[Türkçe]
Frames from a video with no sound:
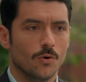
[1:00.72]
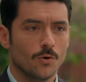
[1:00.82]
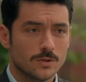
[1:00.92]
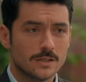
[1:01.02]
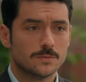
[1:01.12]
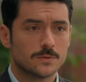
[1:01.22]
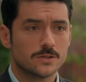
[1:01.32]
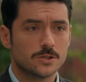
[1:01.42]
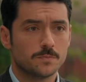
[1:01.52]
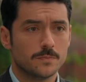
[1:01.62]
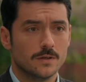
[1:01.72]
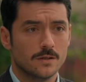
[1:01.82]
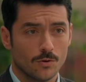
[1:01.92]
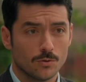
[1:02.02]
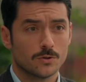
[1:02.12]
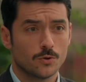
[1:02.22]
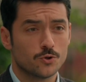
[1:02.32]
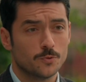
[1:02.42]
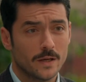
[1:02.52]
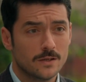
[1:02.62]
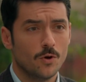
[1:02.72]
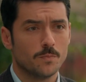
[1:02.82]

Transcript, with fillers: Onunla gidip tanışıp, onunla görüşüp elini